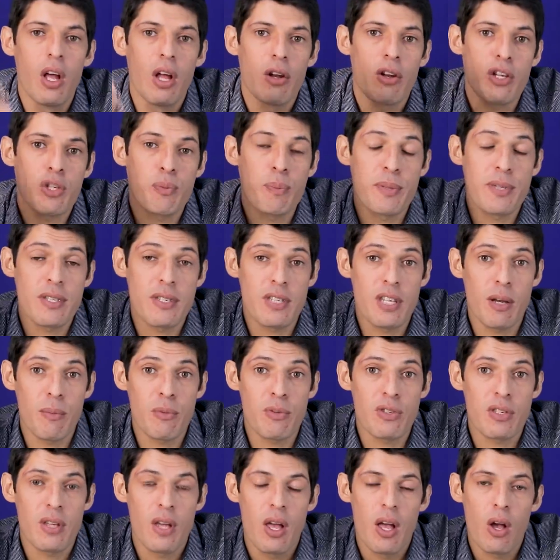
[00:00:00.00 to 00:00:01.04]
nós
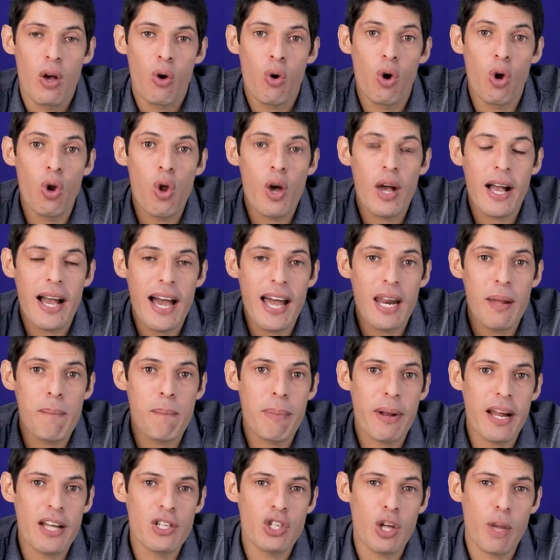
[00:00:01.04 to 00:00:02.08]
precisamos colocar em
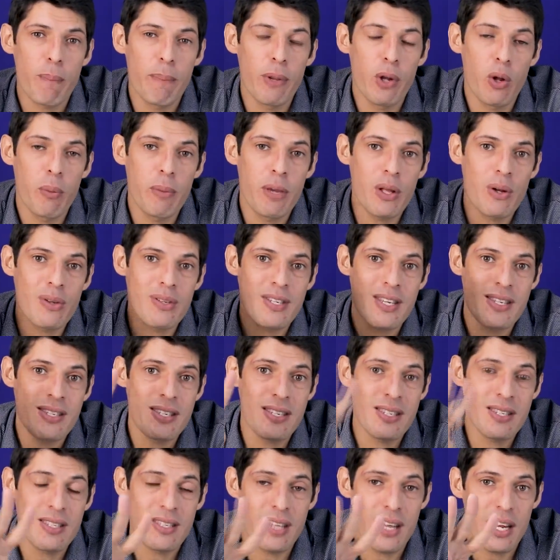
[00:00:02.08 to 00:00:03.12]
prática pelo menos
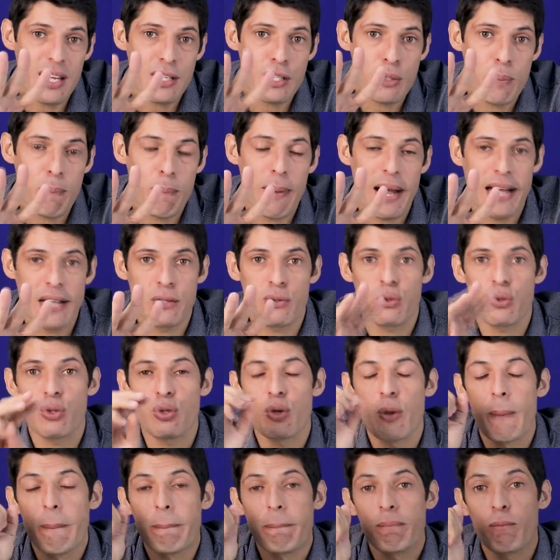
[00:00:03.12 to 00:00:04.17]
esses três passos.